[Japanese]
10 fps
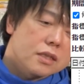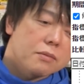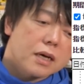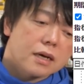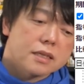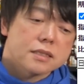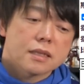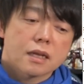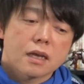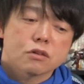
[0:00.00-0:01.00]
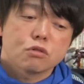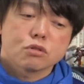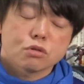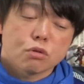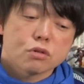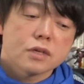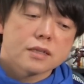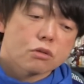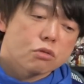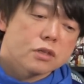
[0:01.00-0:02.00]
28,756
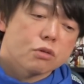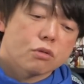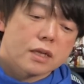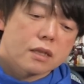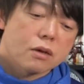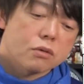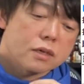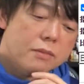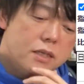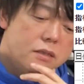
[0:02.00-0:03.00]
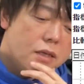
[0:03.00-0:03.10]
円で取引を終えております。